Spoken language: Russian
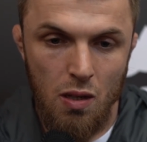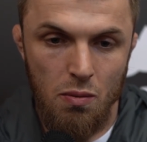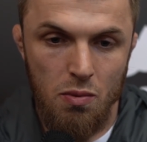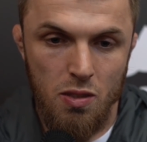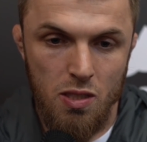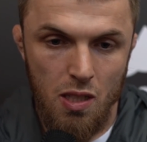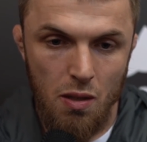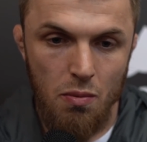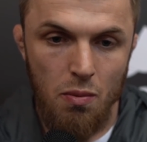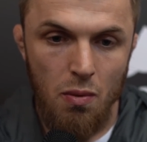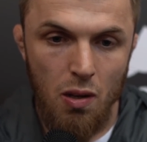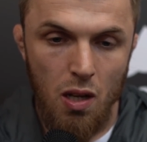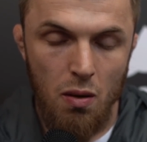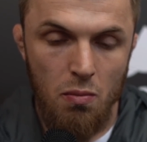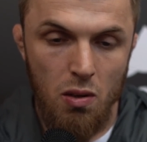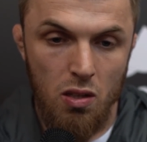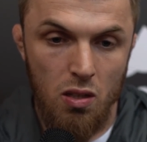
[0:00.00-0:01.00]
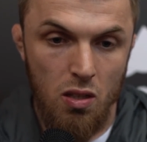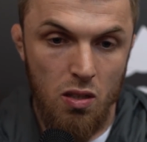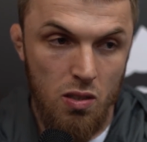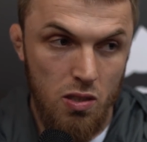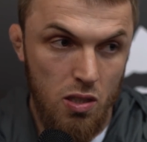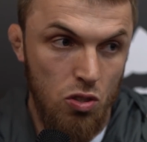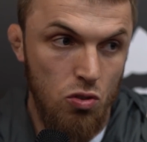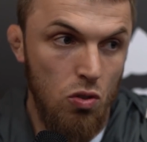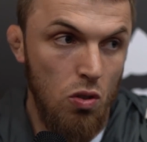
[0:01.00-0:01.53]
э, с Хабиба командой,
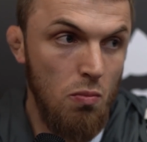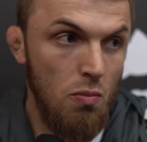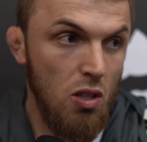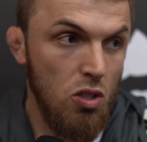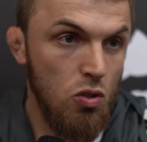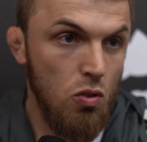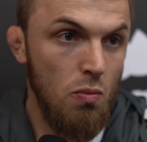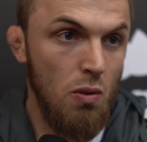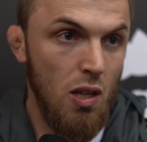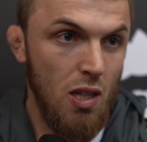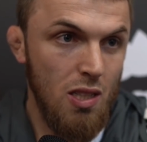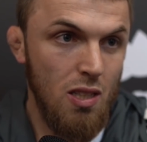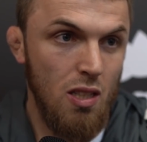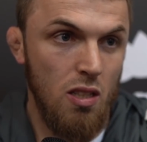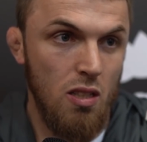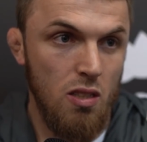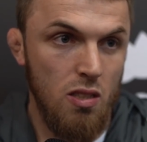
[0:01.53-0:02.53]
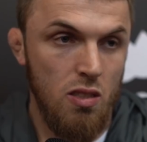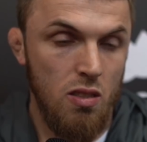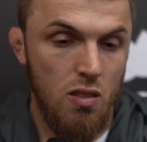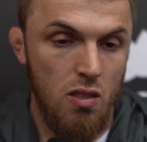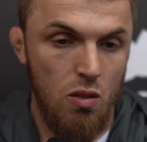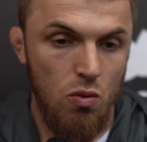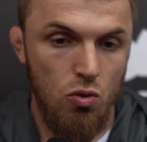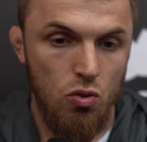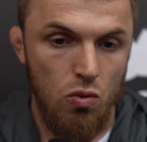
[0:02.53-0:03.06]
за что им большая благодарность,
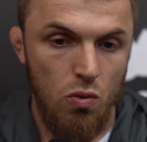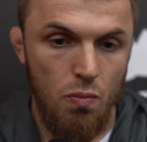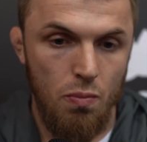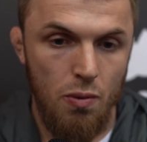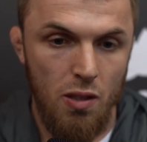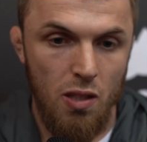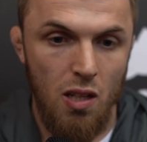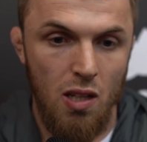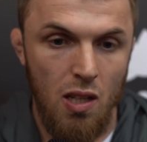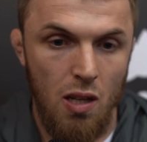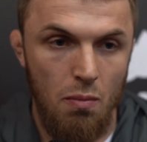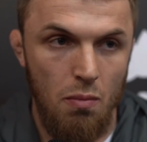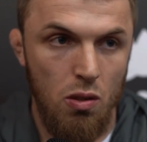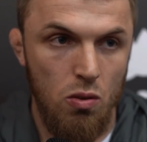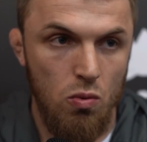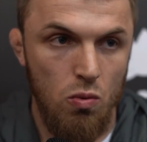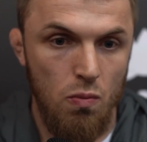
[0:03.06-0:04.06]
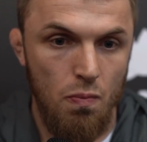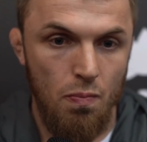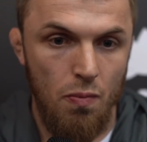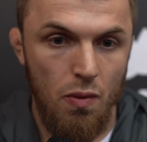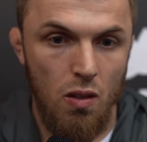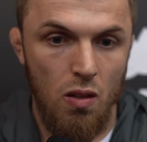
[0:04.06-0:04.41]
за то, что приняли команду.